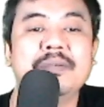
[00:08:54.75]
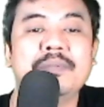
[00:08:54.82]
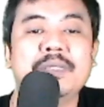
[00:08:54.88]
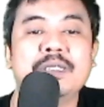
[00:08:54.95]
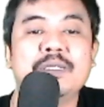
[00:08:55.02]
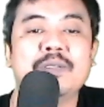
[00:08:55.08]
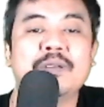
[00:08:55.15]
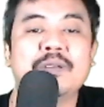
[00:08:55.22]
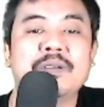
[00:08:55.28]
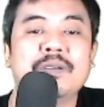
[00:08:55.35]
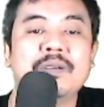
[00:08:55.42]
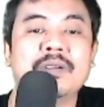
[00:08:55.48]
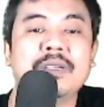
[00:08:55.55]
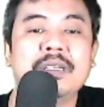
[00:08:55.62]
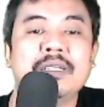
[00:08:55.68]

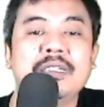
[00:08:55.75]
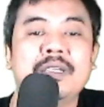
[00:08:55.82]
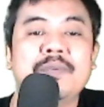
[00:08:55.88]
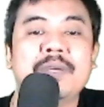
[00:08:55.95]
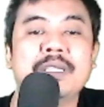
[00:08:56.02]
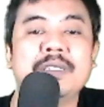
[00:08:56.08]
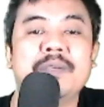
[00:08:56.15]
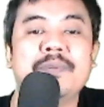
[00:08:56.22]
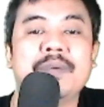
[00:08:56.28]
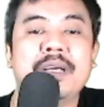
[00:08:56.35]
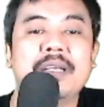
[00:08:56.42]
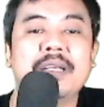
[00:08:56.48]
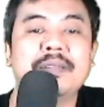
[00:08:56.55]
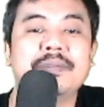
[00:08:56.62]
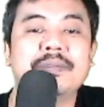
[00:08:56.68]
mensyukuri
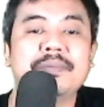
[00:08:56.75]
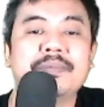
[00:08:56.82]
sifat-sifat